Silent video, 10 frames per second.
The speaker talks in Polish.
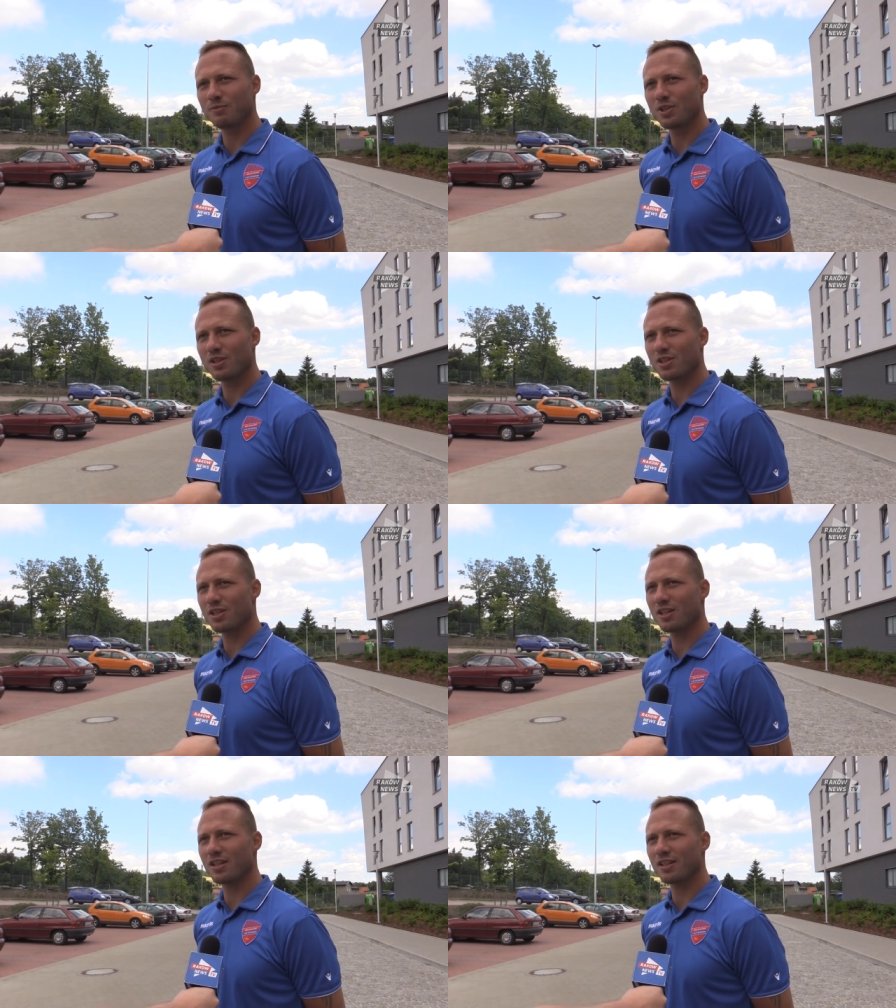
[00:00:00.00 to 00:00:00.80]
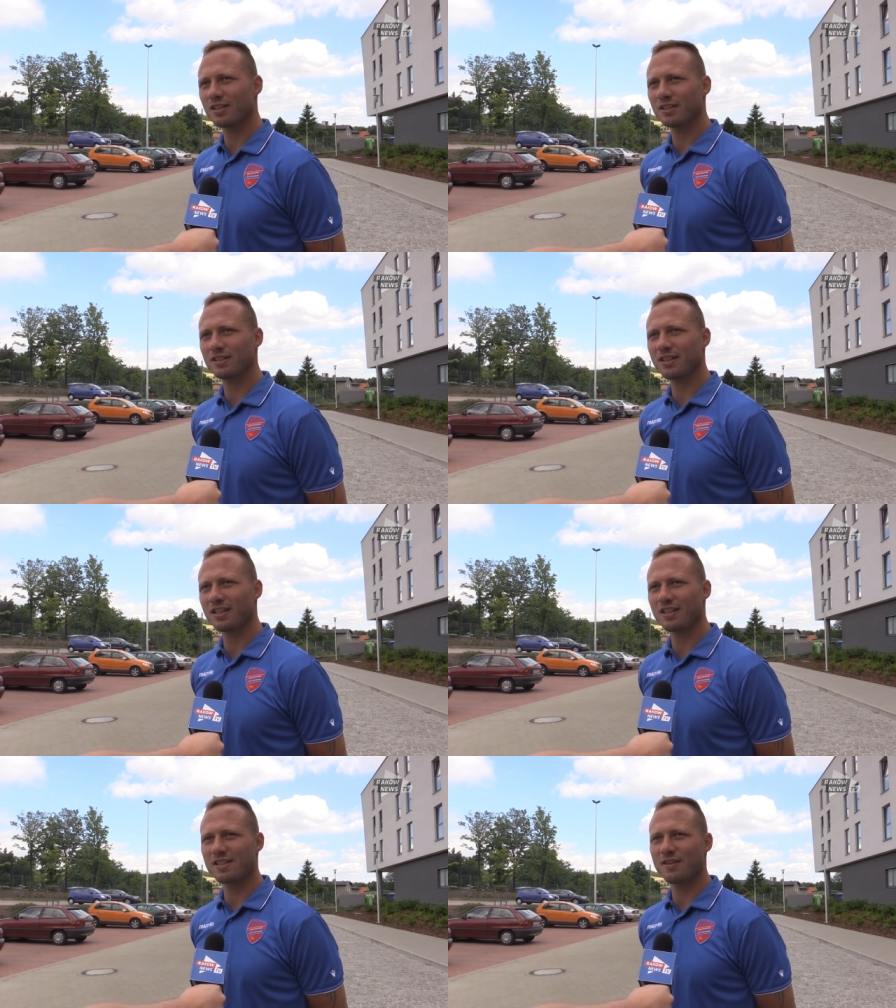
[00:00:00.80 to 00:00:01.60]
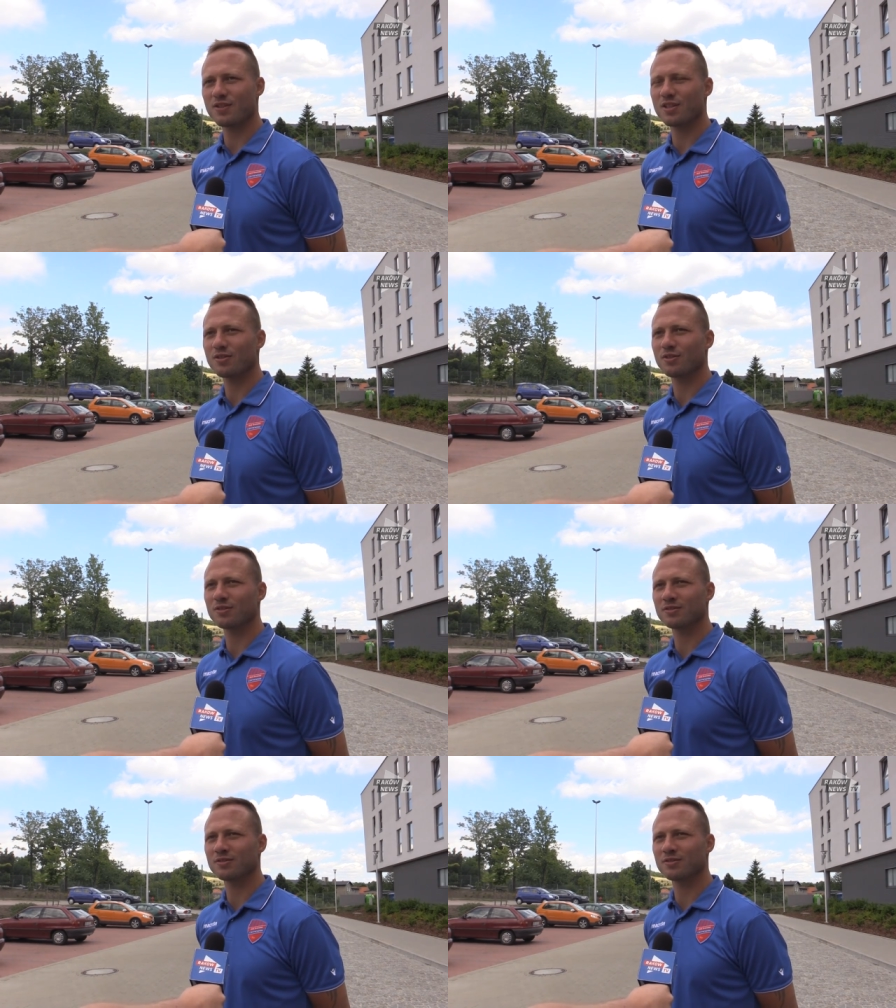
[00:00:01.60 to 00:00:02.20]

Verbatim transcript: myślę, że e, tak jak zawsze, no,